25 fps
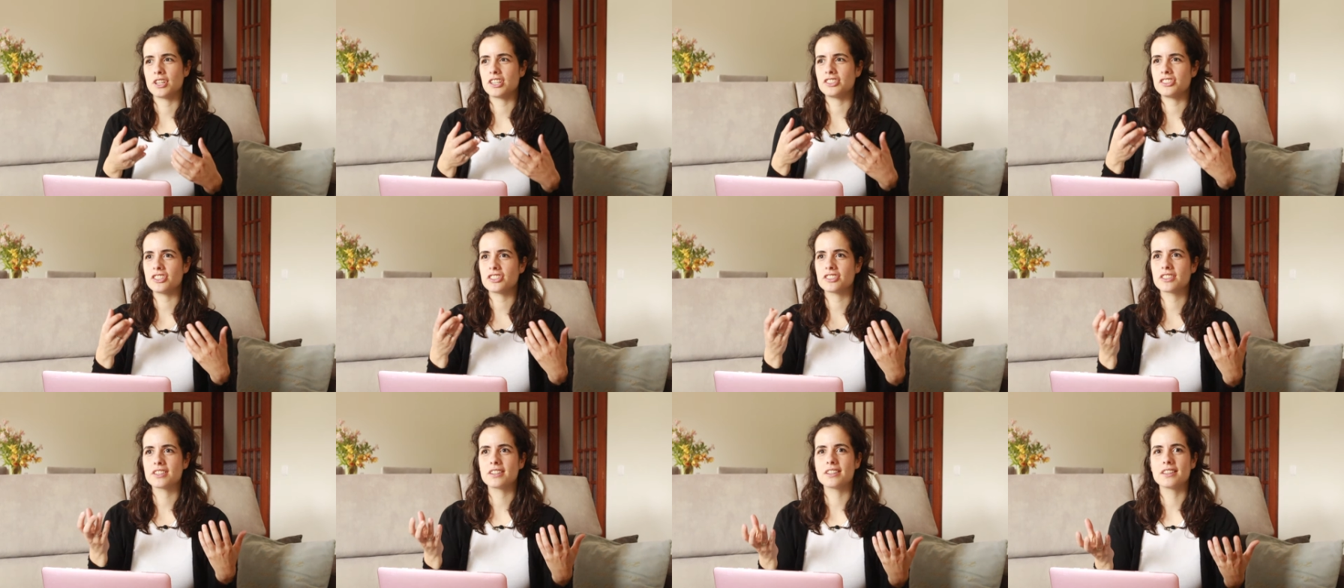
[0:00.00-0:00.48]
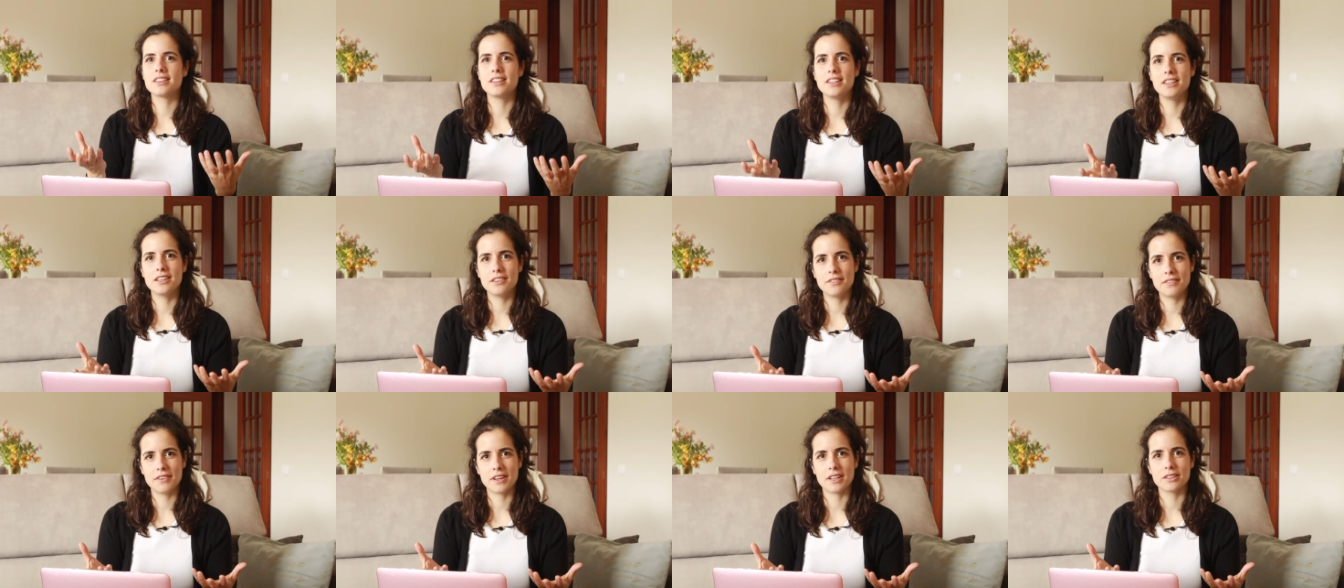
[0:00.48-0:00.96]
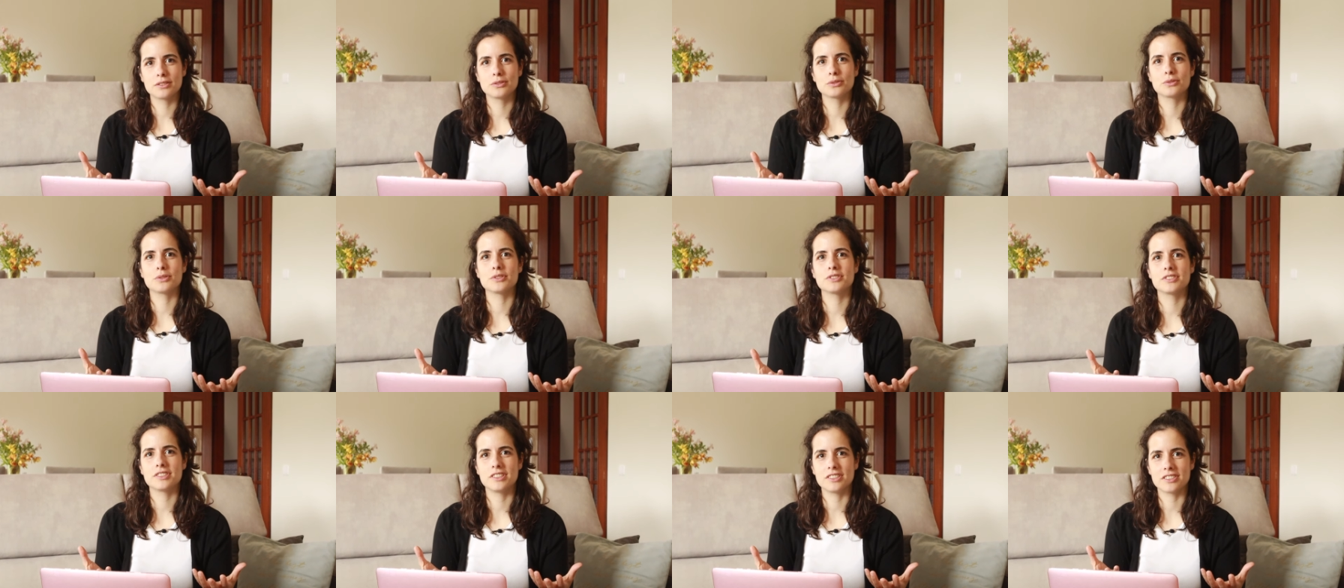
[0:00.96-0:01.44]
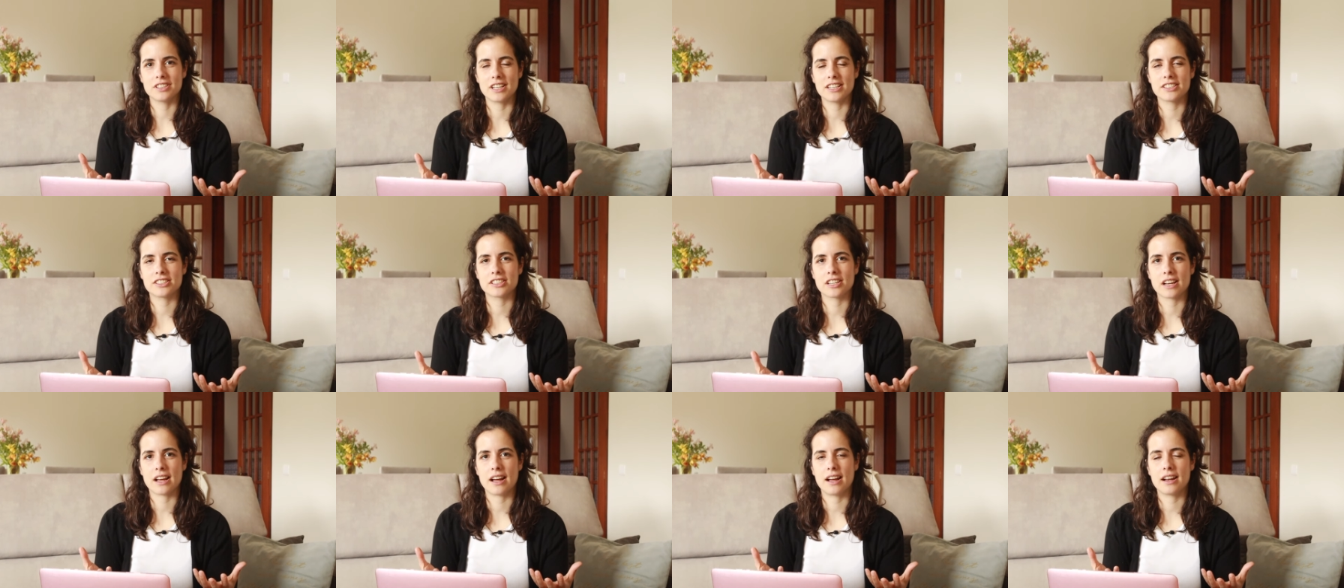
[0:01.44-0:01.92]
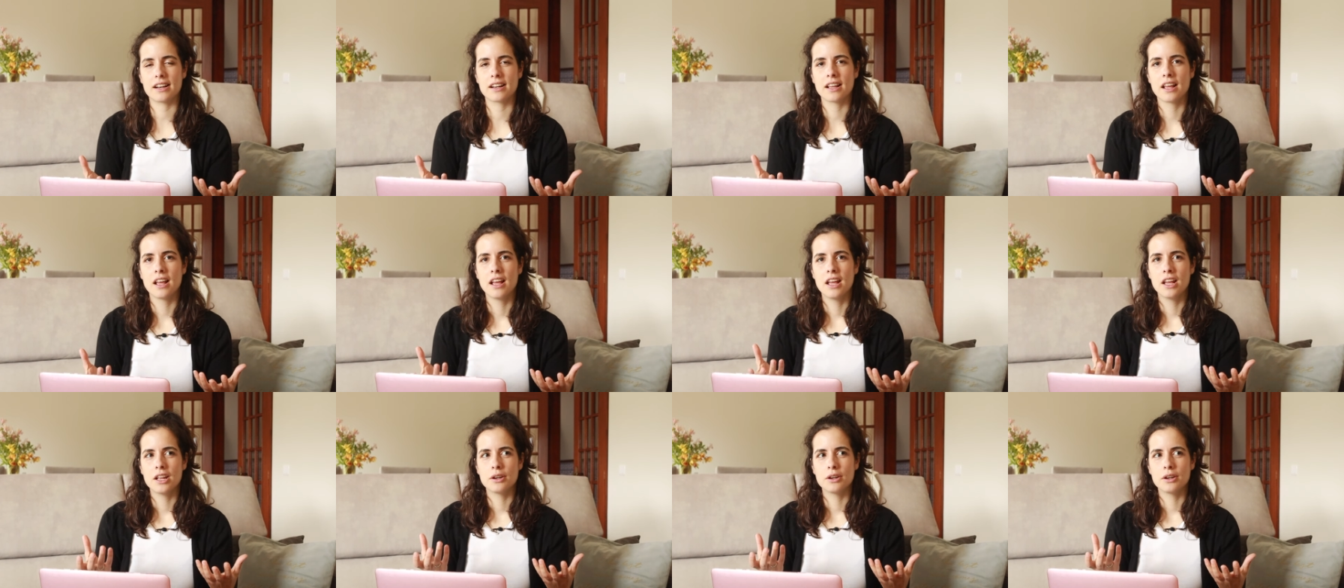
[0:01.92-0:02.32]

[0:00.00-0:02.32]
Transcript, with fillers: Achas credível tu conseguires lá chegar?